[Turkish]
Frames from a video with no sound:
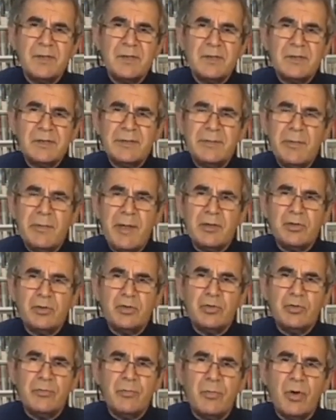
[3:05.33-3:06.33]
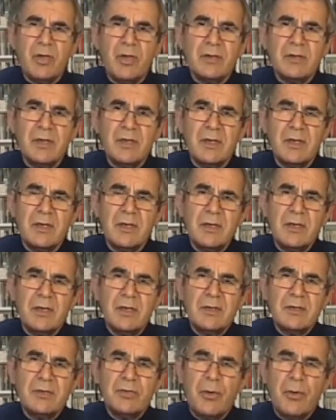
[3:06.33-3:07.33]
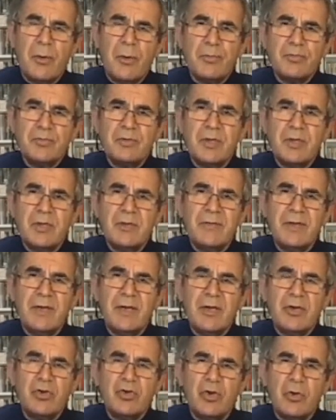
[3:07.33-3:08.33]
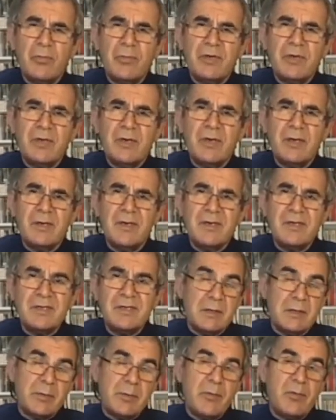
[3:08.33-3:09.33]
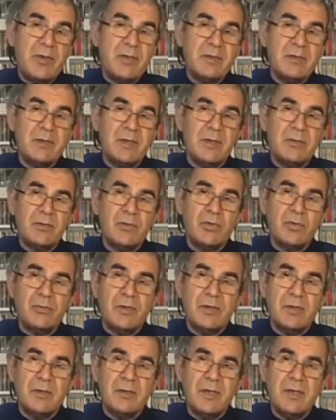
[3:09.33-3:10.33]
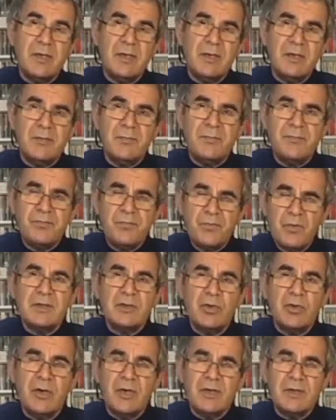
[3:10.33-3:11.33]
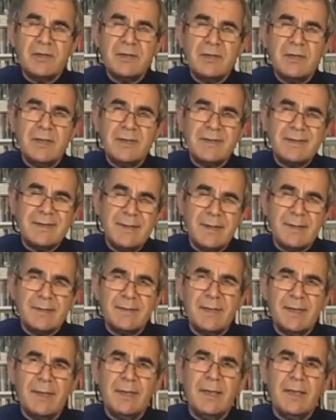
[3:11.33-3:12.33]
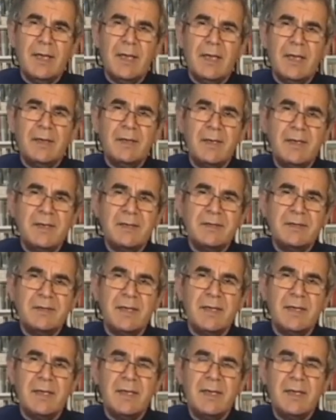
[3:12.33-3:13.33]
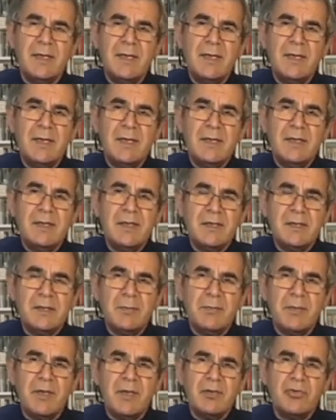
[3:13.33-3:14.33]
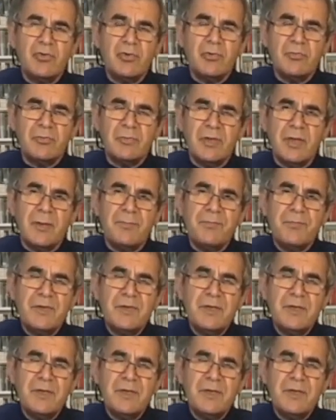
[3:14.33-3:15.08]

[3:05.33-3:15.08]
Şimdi ben bu arada toplumsal ve ekonomik analiz yapabilecek durumda değilim. Dolayısıyla siyasal analizle yetinmek durumundayım.